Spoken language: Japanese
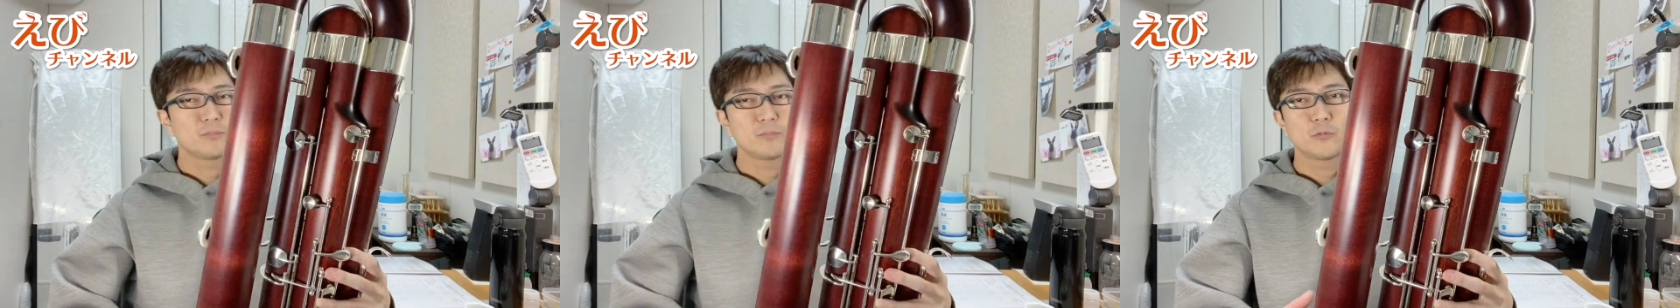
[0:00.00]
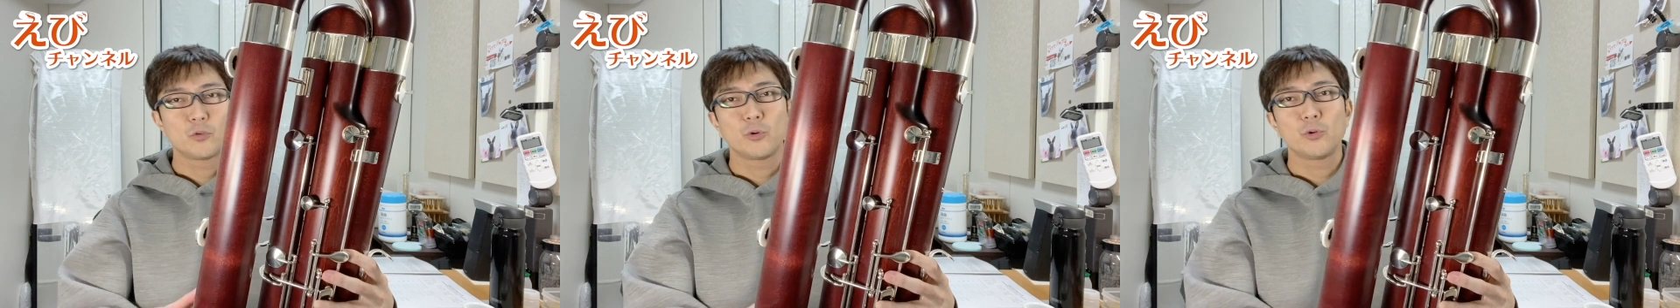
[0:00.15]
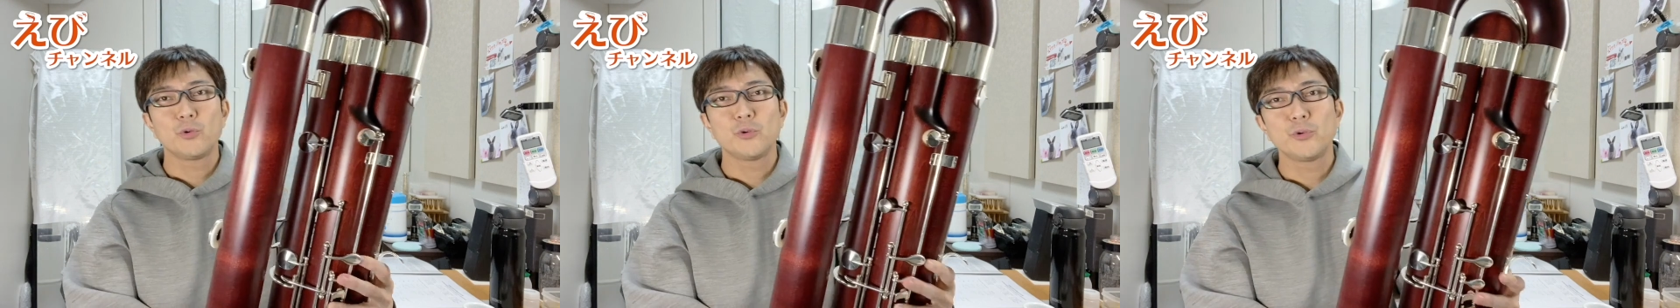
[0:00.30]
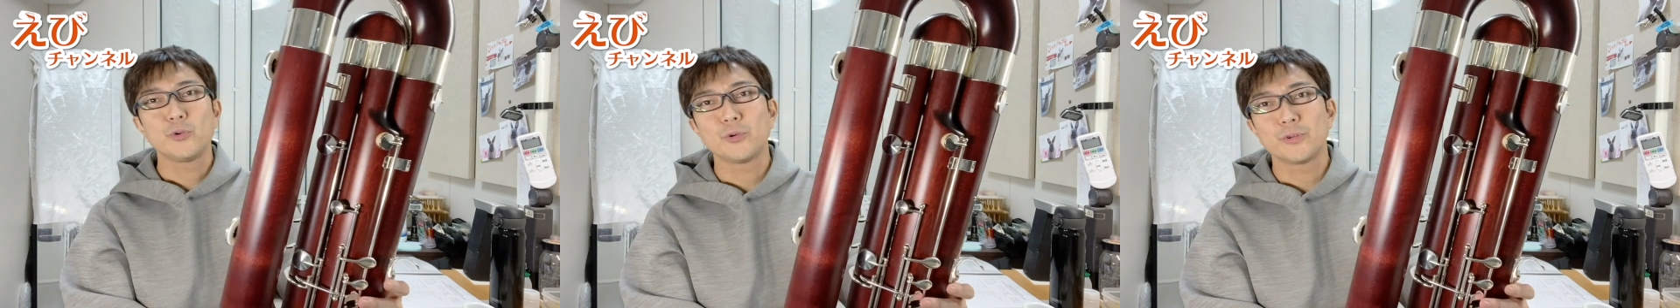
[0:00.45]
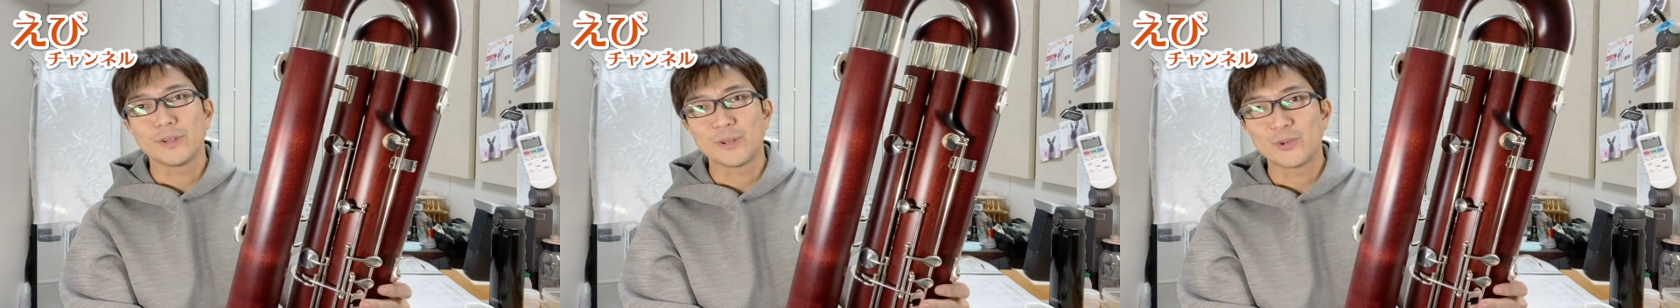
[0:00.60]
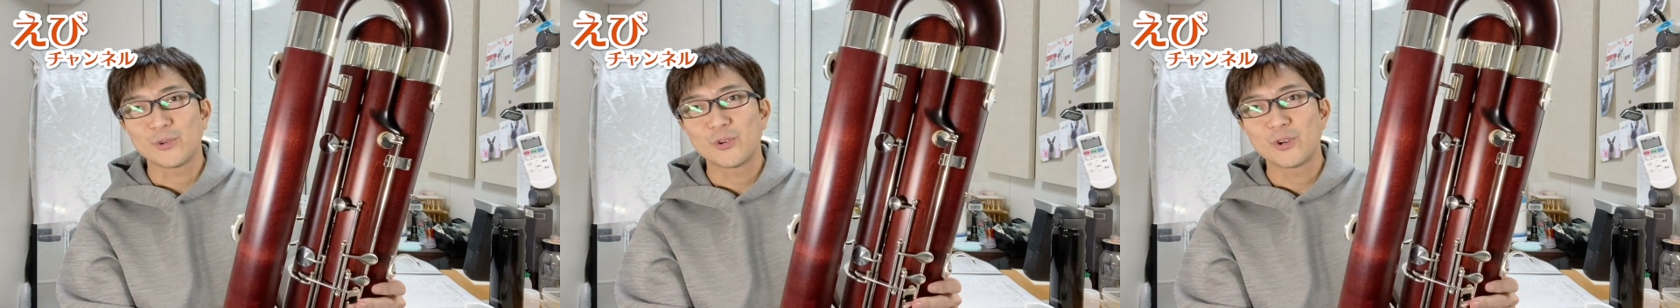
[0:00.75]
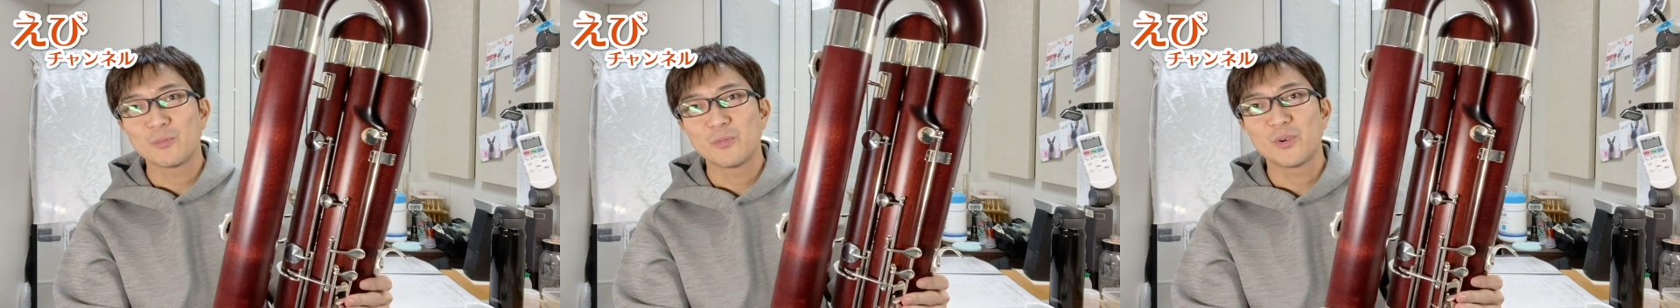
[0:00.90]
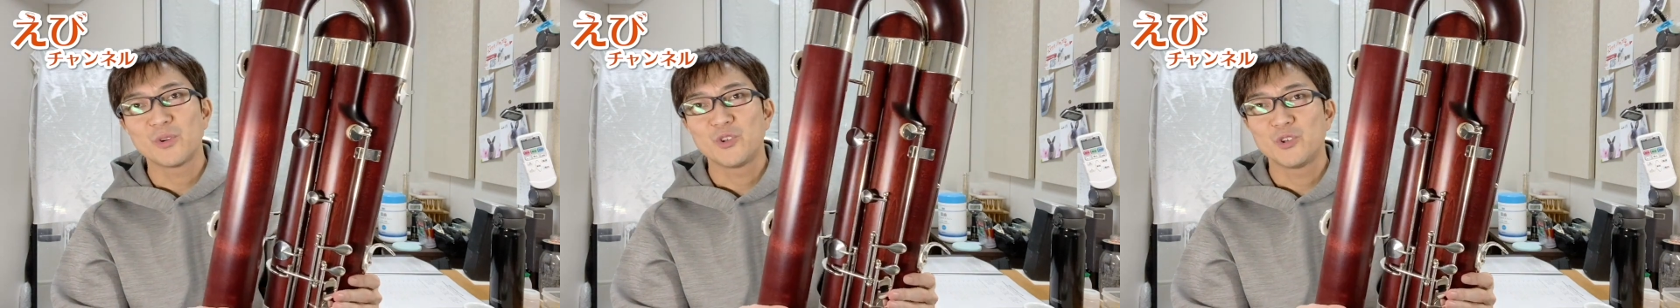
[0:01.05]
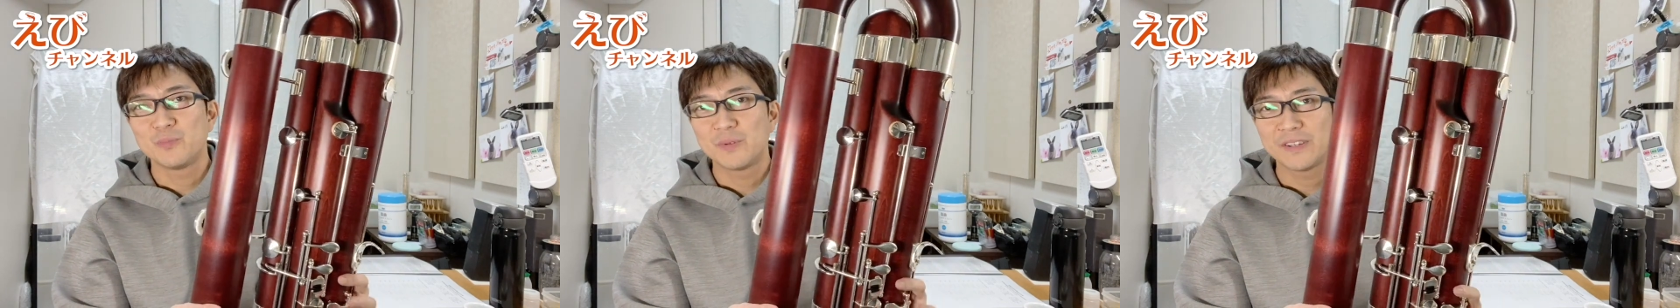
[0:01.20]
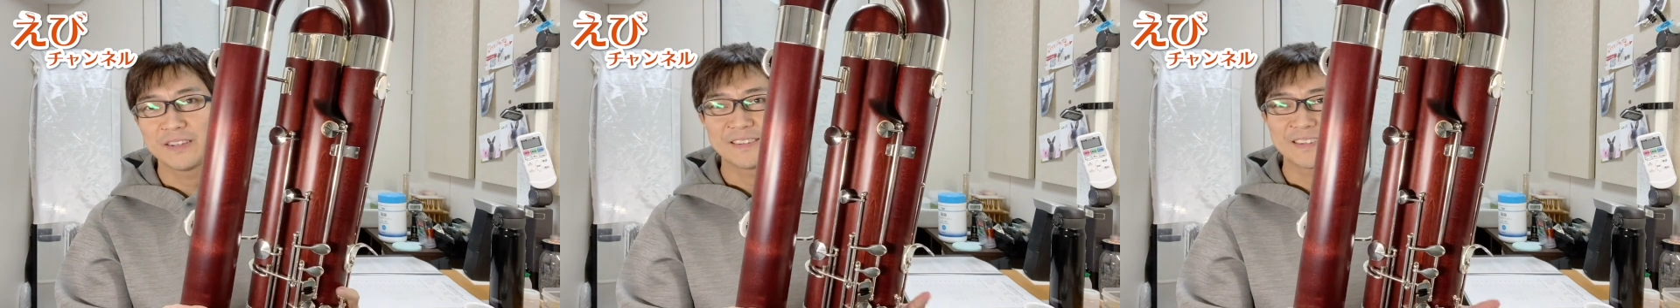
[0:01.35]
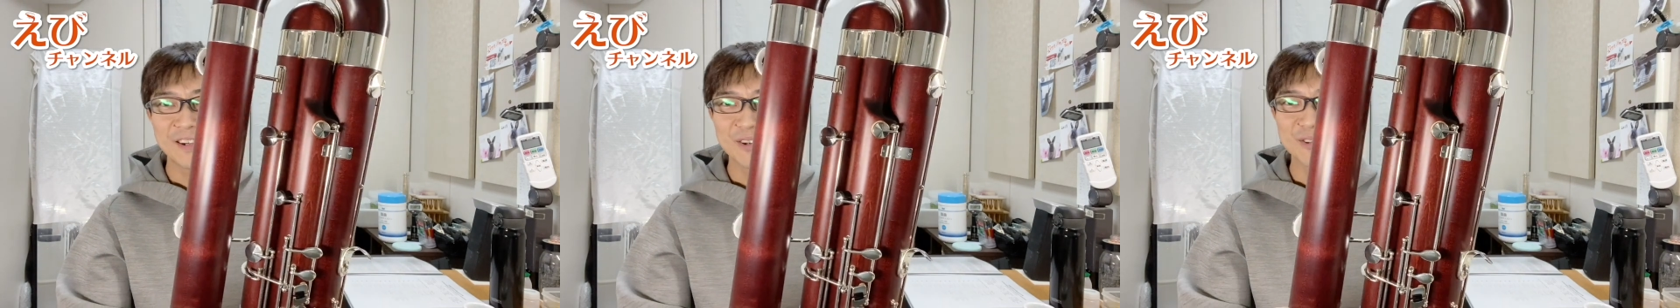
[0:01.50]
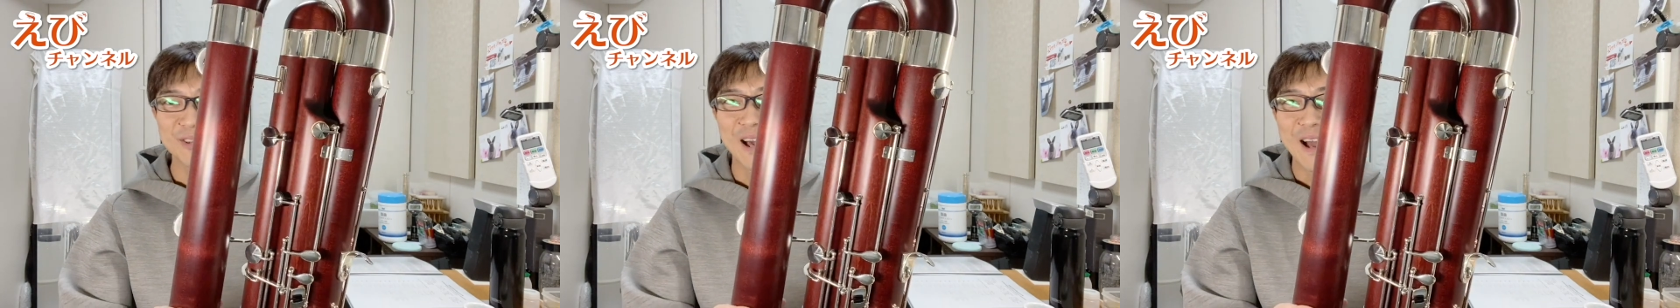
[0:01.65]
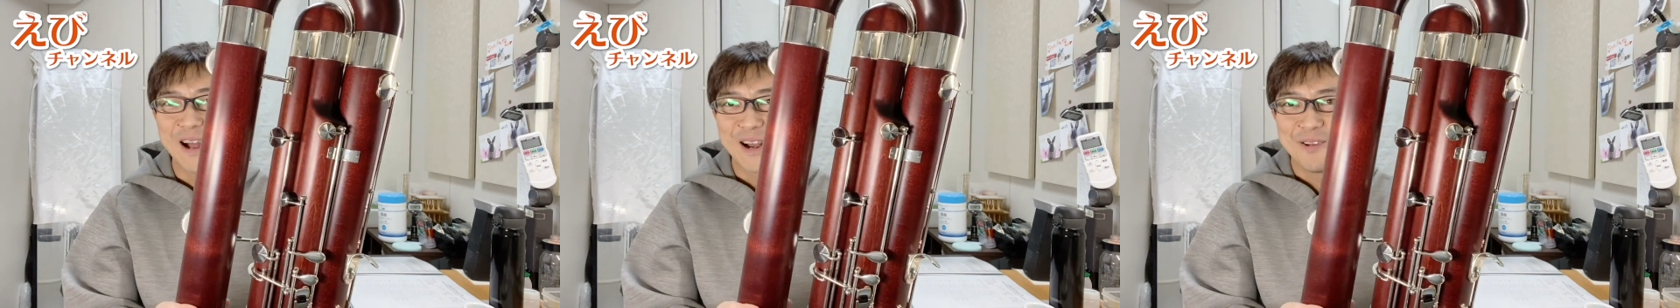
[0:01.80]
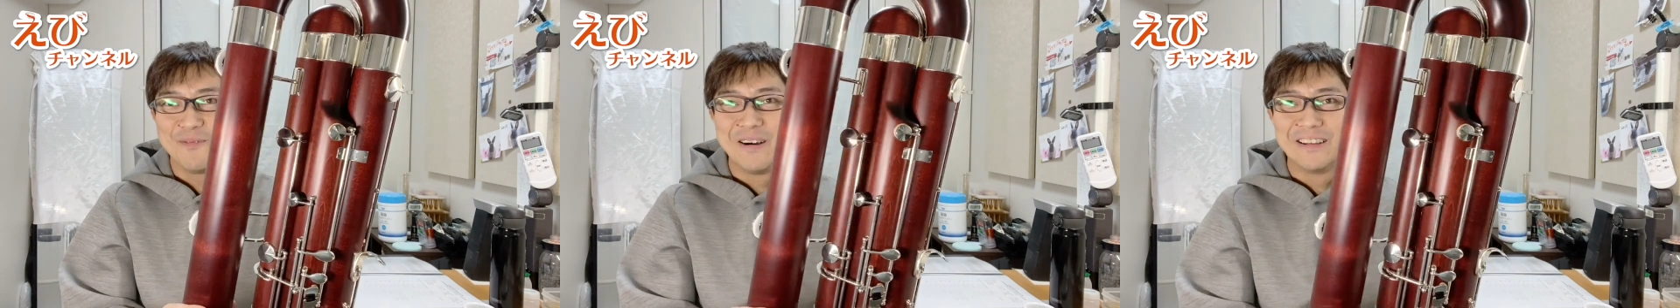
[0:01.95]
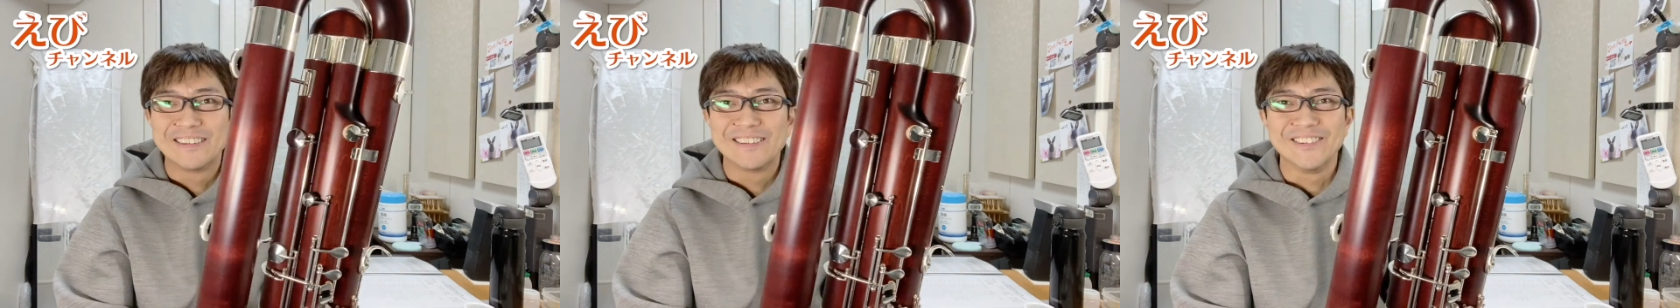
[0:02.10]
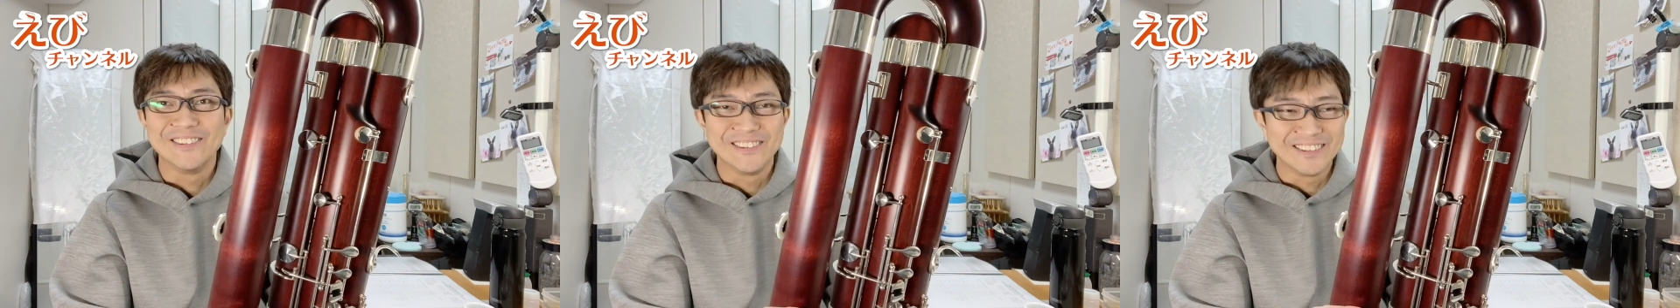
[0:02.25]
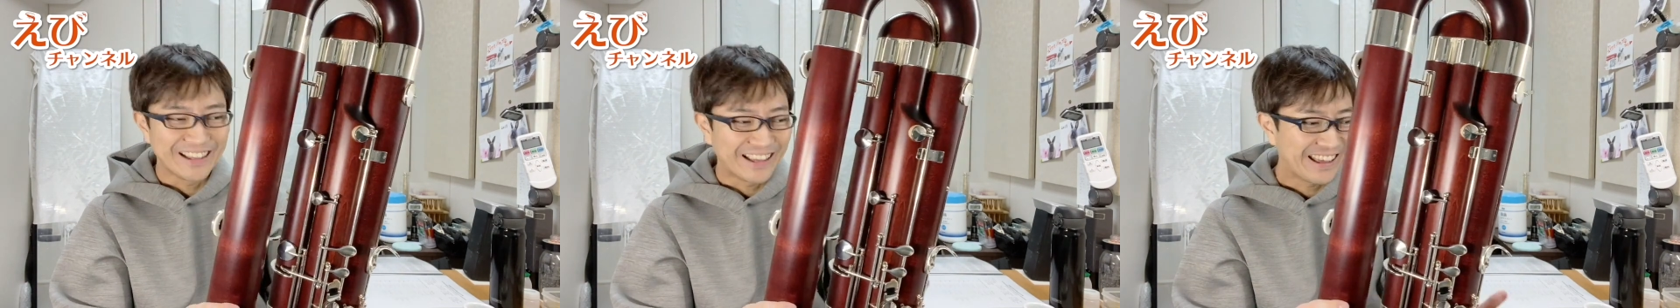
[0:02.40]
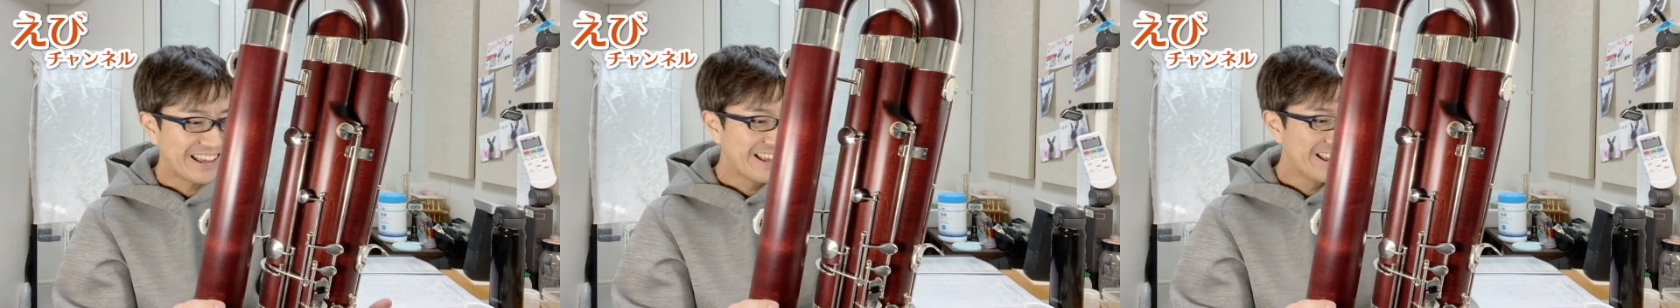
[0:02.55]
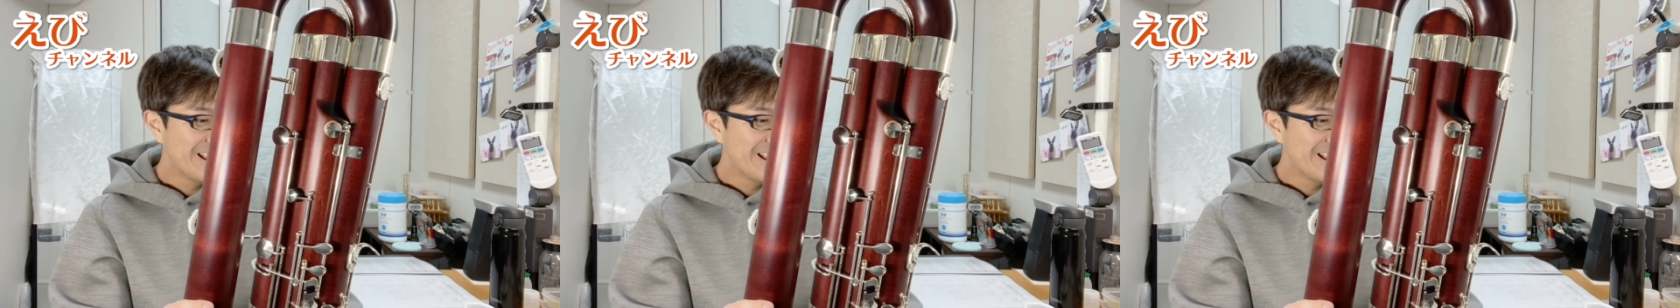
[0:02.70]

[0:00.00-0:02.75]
というように、これも指たくさんありますので、